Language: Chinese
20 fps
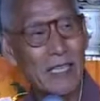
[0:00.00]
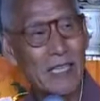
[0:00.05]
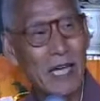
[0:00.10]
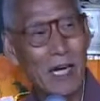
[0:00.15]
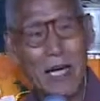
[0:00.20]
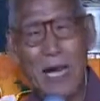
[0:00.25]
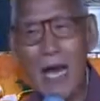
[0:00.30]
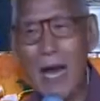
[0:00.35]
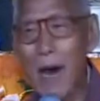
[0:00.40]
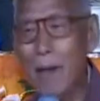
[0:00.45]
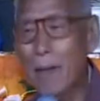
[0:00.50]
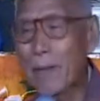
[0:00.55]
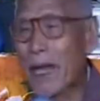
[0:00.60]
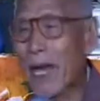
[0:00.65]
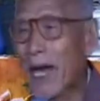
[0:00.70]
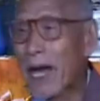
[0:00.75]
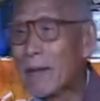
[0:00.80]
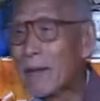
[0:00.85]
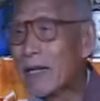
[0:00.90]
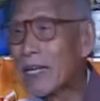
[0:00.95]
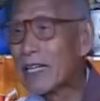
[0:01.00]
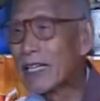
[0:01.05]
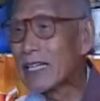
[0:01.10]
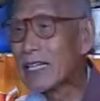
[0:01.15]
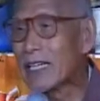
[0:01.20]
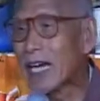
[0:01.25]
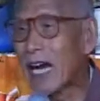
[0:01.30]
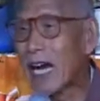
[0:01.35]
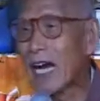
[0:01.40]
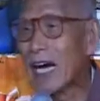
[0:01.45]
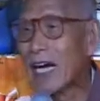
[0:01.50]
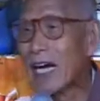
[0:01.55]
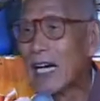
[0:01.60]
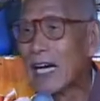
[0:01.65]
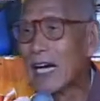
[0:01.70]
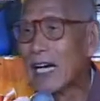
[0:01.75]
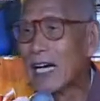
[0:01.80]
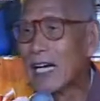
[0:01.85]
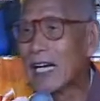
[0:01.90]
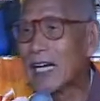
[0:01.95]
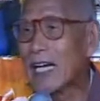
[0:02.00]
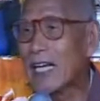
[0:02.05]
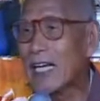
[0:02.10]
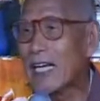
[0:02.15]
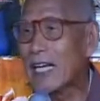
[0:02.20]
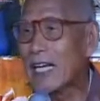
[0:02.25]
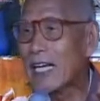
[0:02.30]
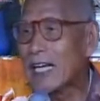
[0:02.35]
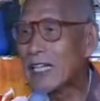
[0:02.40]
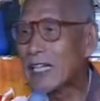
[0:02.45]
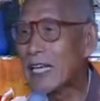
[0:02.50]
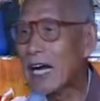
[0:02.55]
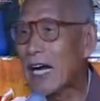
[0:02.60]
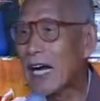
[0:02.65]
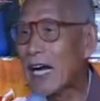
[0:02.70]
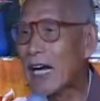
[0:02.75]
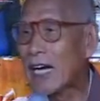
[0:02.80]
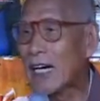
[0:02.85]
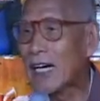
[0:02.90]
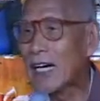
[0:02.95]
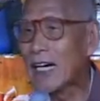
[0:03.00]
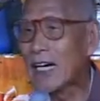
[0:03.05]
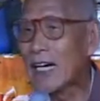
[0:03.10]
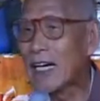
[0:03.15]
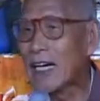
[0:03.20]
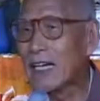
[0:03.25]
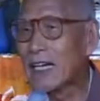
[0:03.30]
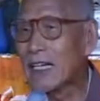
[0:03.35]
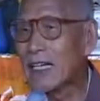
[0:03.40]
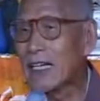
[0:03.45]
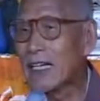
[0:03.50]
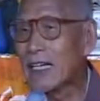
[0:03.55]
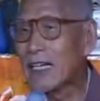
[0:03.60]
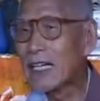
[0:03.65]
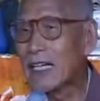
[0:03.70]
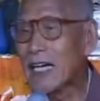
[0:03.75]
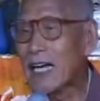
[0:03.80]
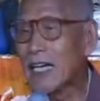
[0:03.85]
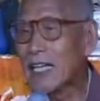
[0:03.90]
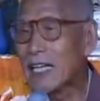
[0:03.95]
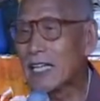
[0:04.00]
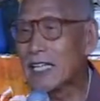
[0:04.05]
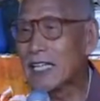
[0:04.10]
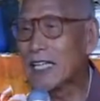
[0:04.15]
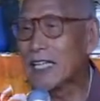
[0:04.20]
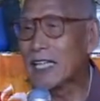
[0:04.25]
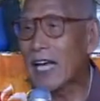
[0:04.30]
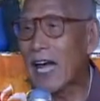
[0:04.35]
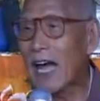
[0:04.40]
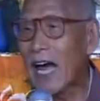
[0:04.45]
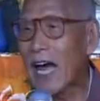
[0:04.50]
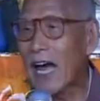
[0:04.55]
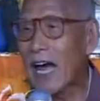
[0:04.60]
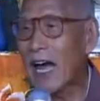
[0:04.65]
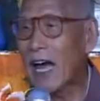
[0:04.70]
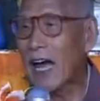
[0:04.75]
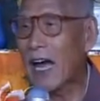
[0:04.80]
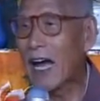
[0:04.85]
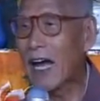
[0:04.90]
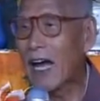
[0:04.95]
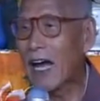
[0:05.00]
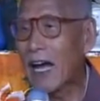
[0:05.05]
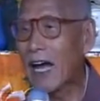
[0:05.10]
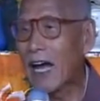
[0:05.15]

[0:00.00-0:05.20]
那些两片灯啥，给一个正，给一个贤。